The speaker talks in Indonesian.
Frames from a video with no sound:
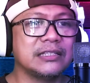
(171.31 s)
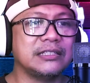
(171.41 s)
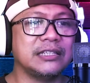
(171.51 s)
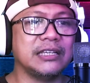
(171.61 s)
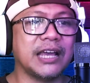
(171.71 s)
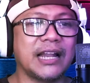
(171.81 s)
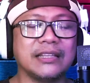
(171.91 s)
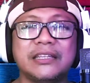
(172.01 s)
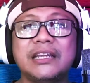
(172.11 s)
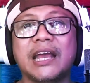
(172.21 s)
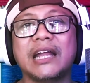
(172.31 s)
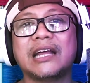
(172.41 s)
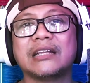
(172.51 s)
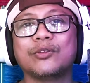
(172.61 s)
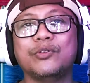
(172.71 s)
si
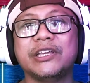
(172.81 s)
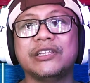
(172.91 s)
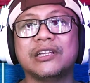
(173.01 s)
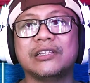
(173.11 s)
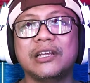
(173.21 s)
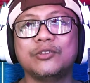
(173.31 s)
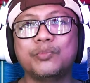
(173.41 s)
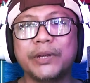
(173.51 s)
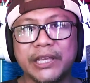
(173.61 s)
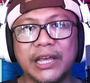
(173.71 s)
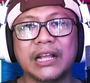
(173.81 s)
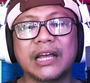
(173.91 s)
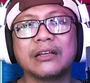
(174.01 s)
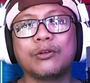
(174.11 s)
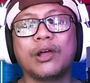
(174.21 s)
Aldrian atau Diki Chandra itu
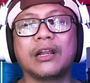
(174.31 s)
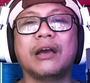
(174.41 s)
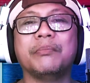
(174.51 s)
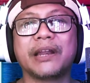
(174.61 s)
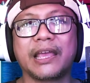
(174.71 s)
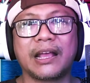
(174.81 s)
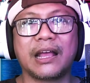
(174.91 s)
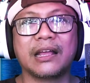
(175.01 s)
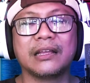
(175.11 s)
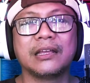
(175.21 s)
meninggalkan keluarga mereka.